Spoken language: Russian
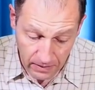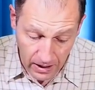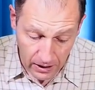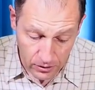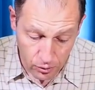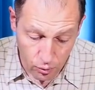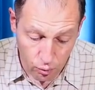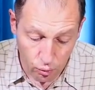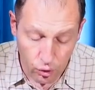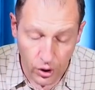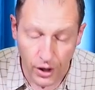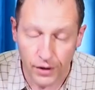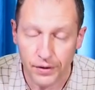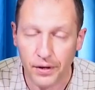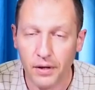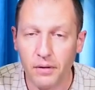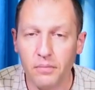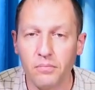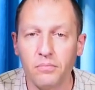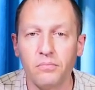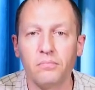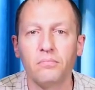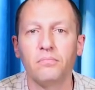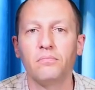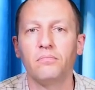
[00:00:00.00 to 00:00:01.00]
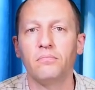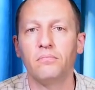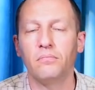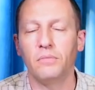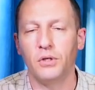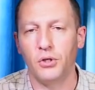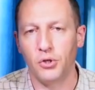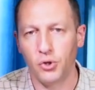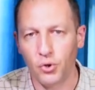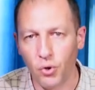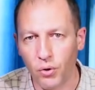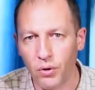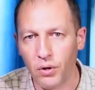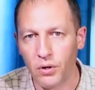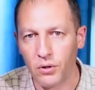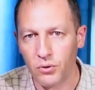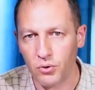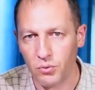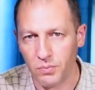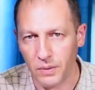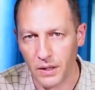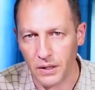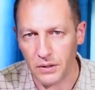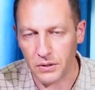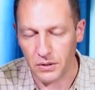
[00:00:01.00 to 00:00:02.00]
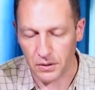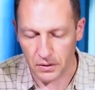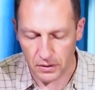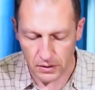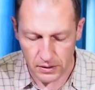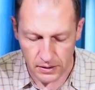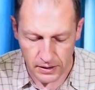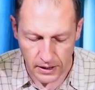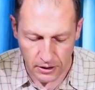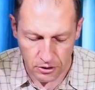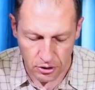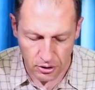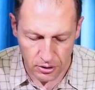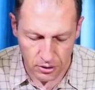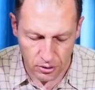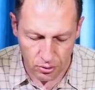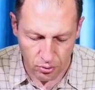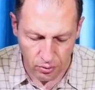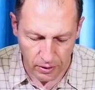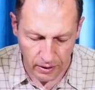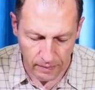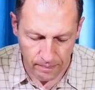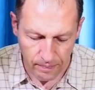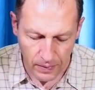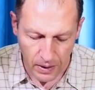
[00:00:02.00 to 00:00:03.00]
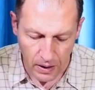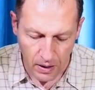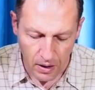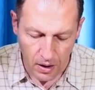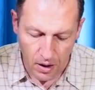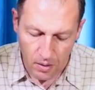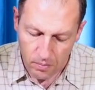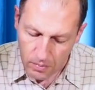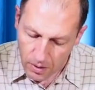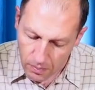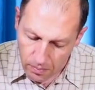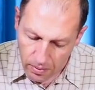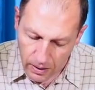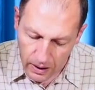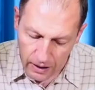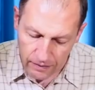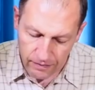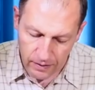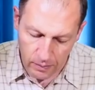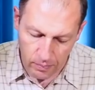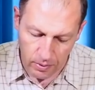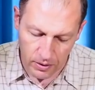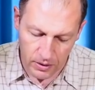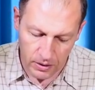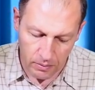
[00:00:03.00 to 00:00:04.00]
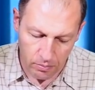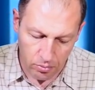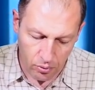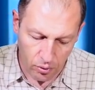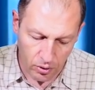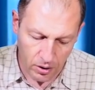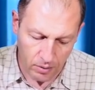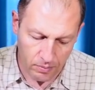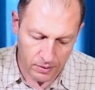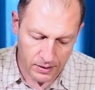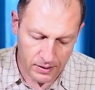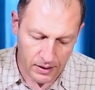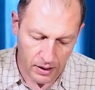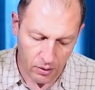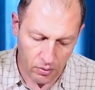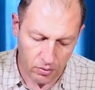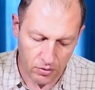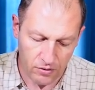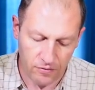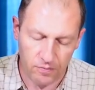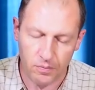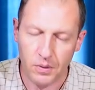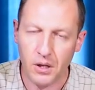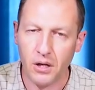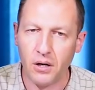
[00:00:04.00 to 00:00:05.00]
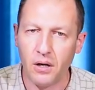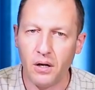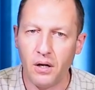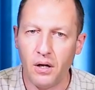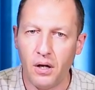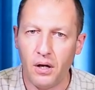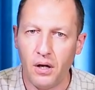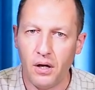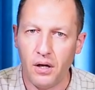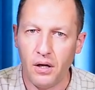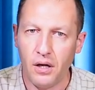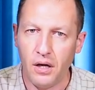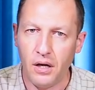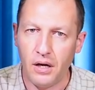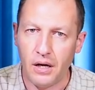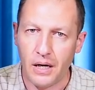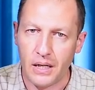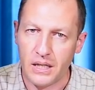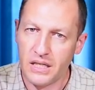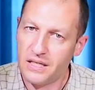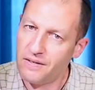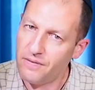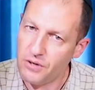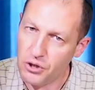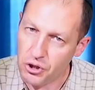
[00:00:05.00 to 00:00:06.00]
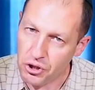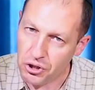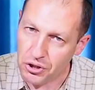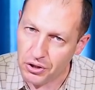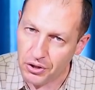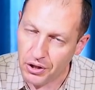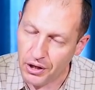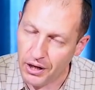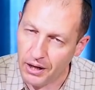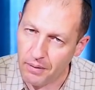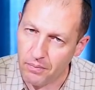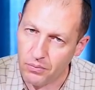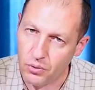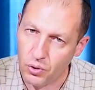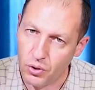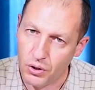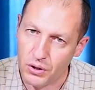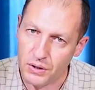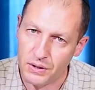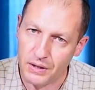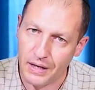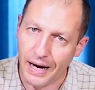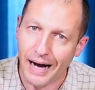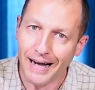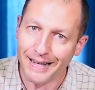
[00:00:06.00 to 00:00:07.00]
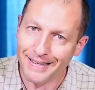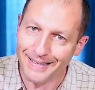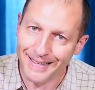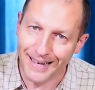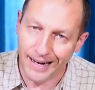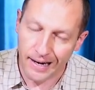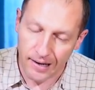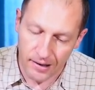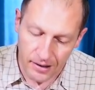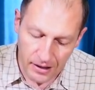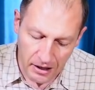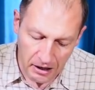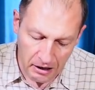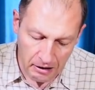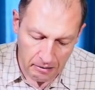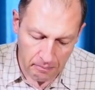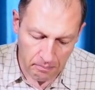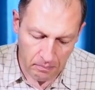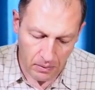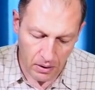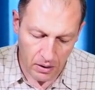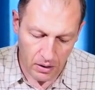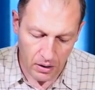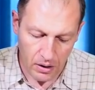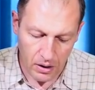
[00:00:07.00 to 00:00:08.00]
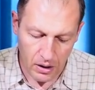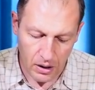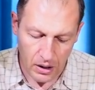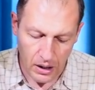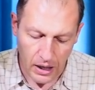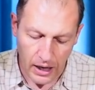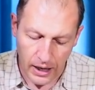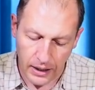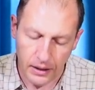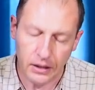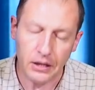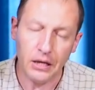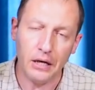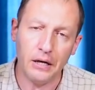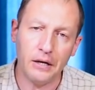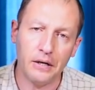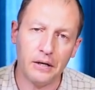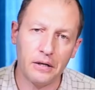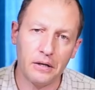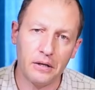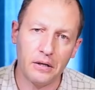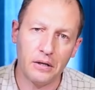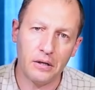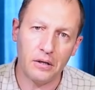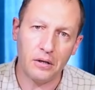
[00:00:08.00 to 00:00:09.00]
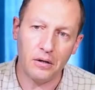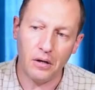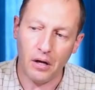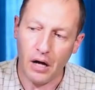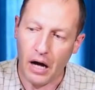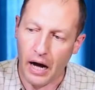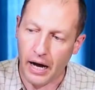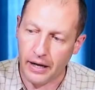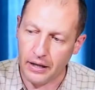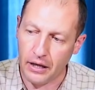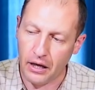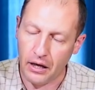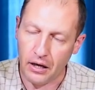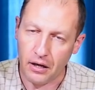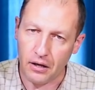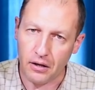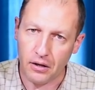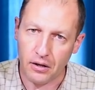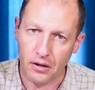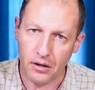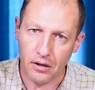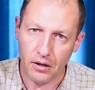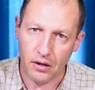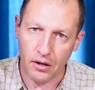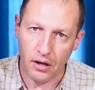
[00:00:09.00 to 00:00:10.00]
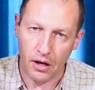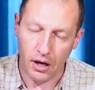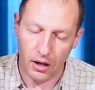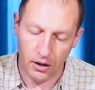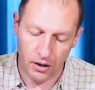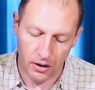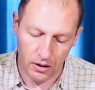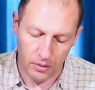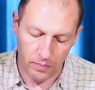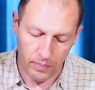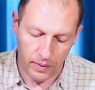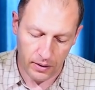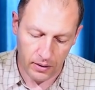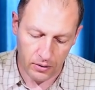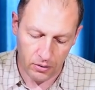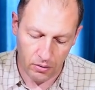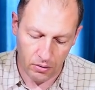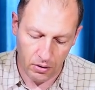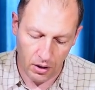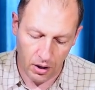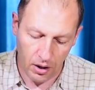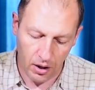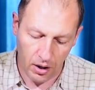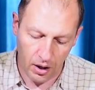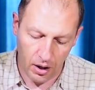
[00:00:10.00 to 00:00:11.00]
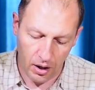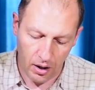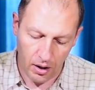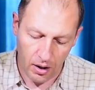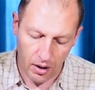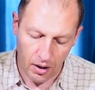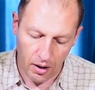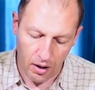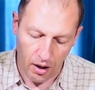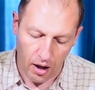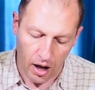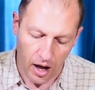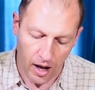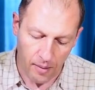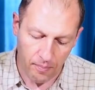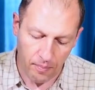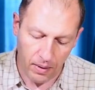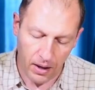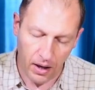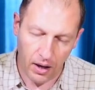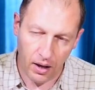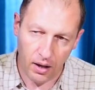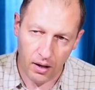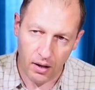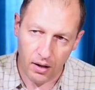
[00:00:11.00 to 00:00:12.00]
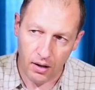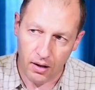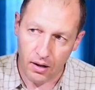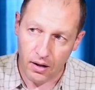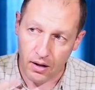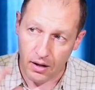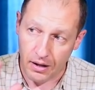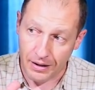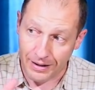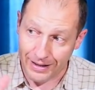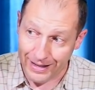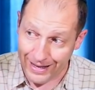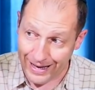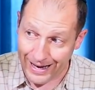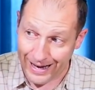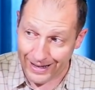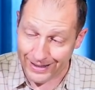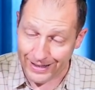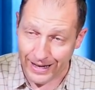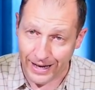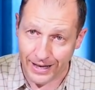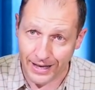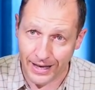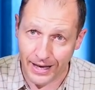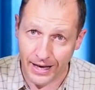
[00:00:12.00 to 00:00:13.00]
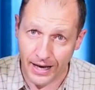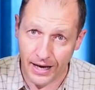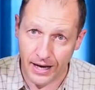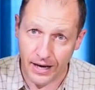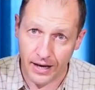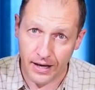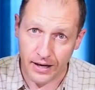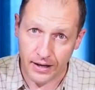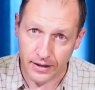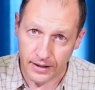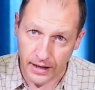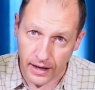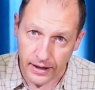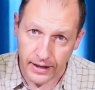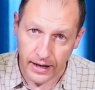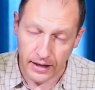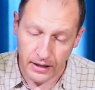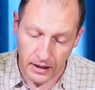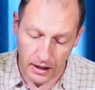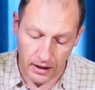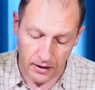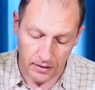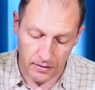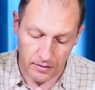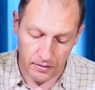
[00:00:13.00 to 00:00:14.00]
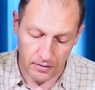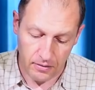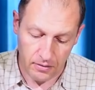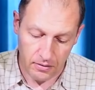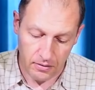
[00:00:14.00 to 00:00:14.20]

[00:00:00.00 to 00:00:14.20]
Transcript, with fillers: Откуда это? История, разумеется, из нашей истории. Мы были выбраны Богом из народов мира и освящены им, то есть отделены им от них. Они идолопоклонники, а мы не такие, как они.